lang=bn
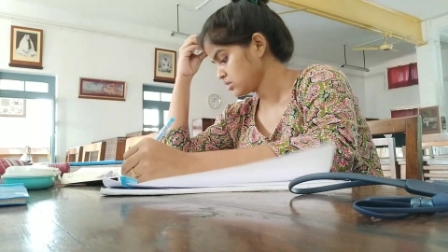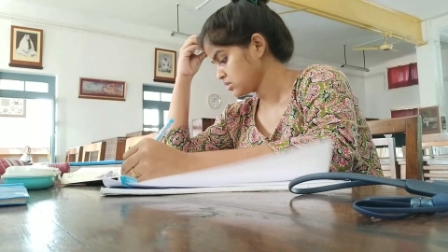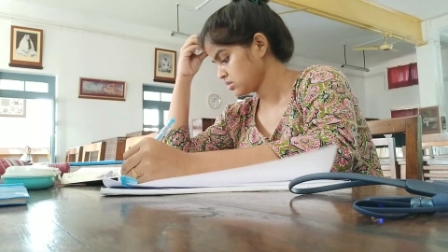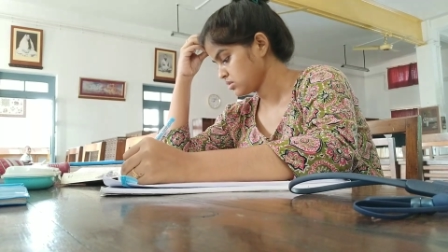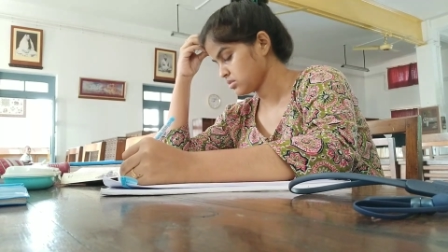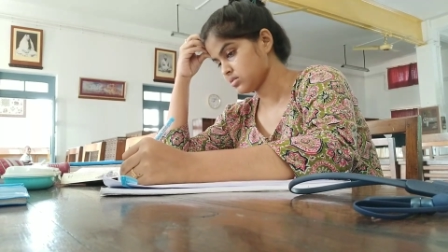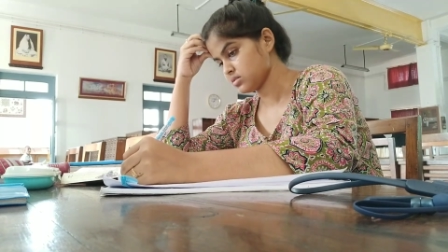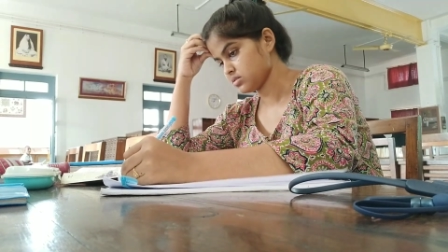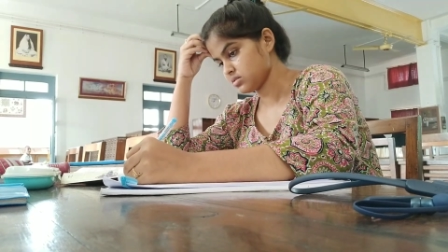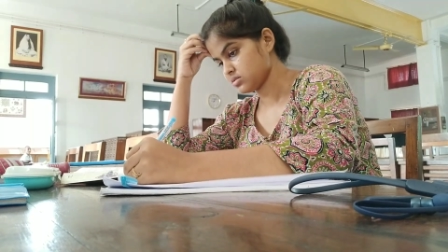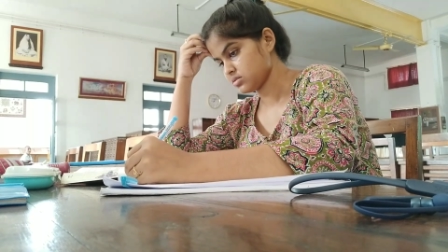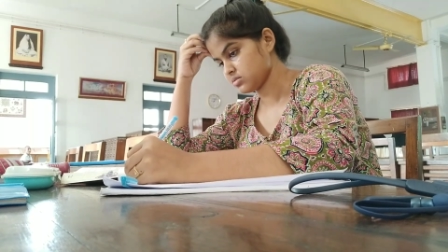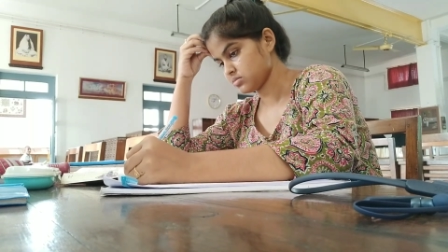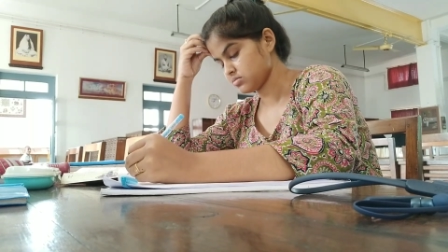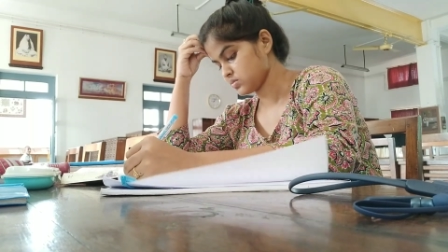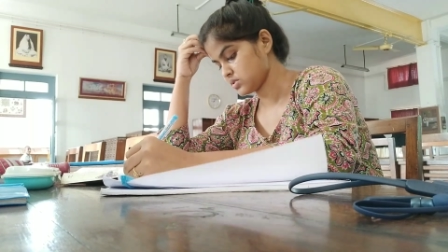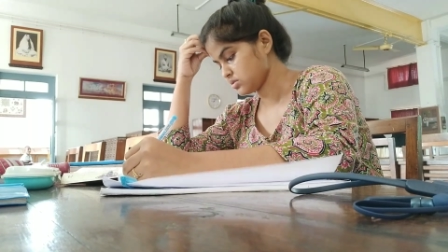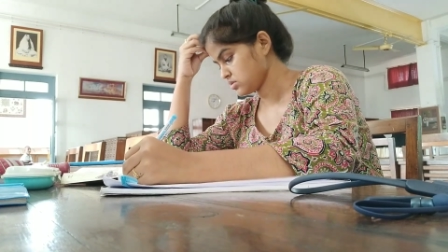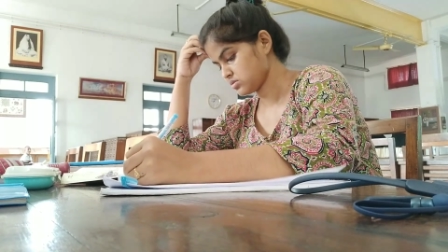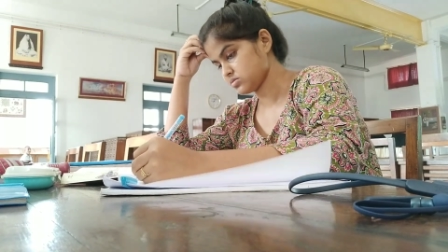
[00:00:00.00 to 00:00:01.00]
তিনটে চ্যাপ্টার
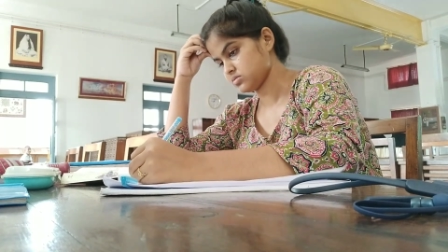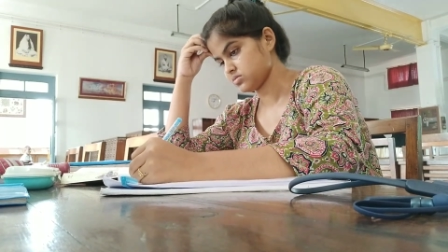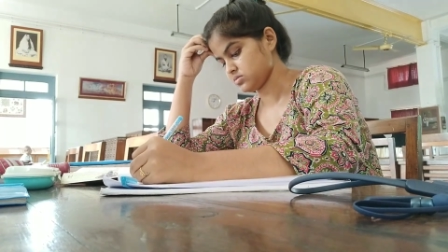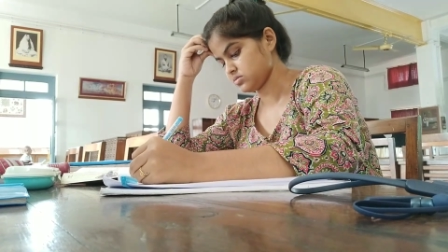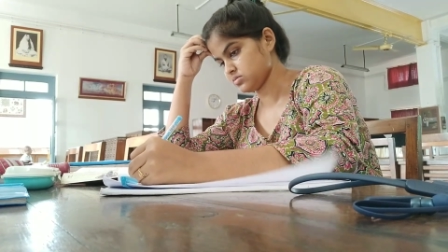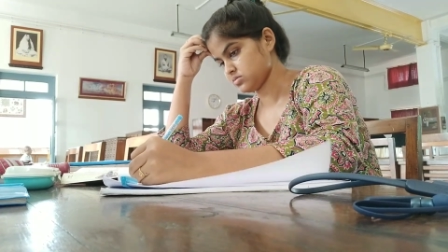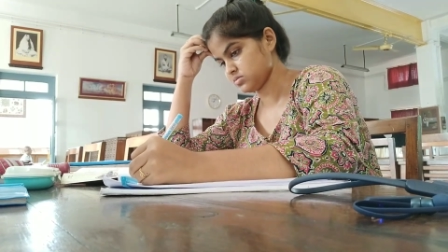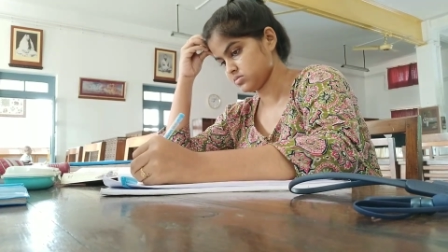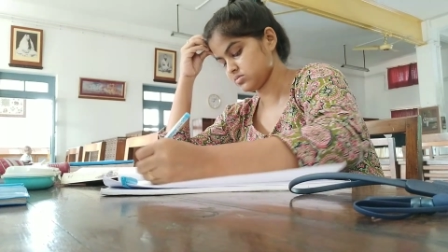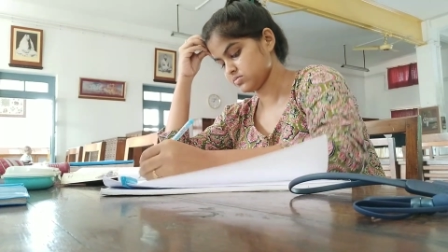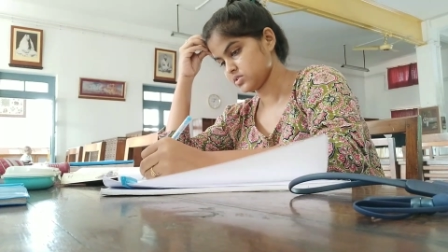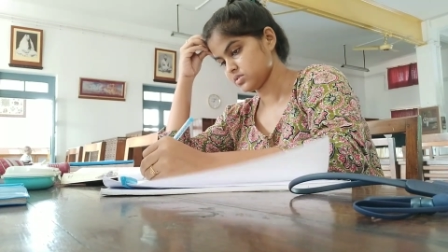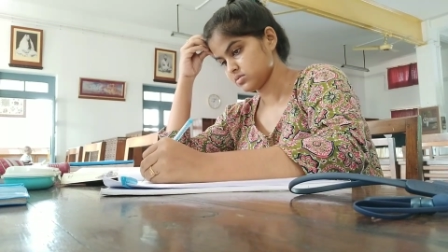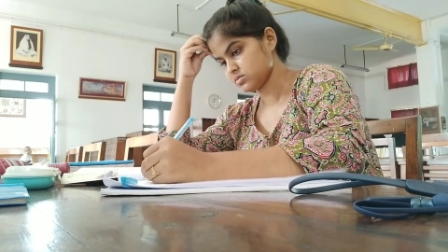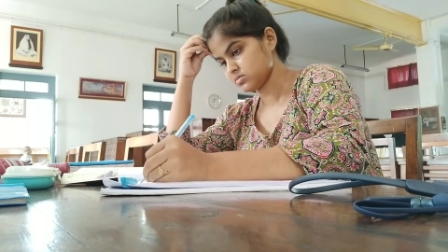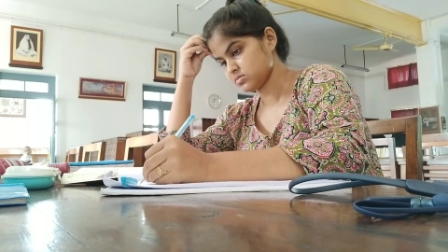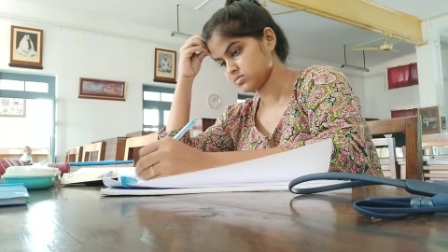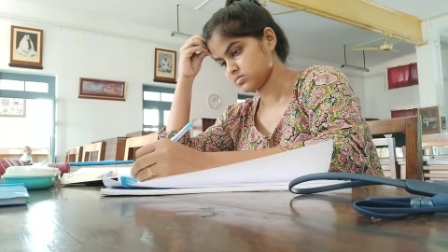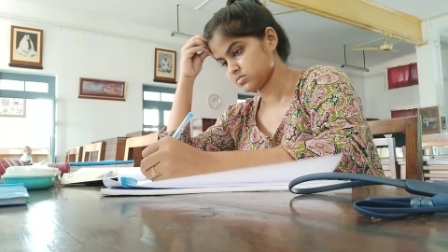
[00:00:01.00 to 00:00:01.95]
একসঙ্গে প্র্যাকটিস করছি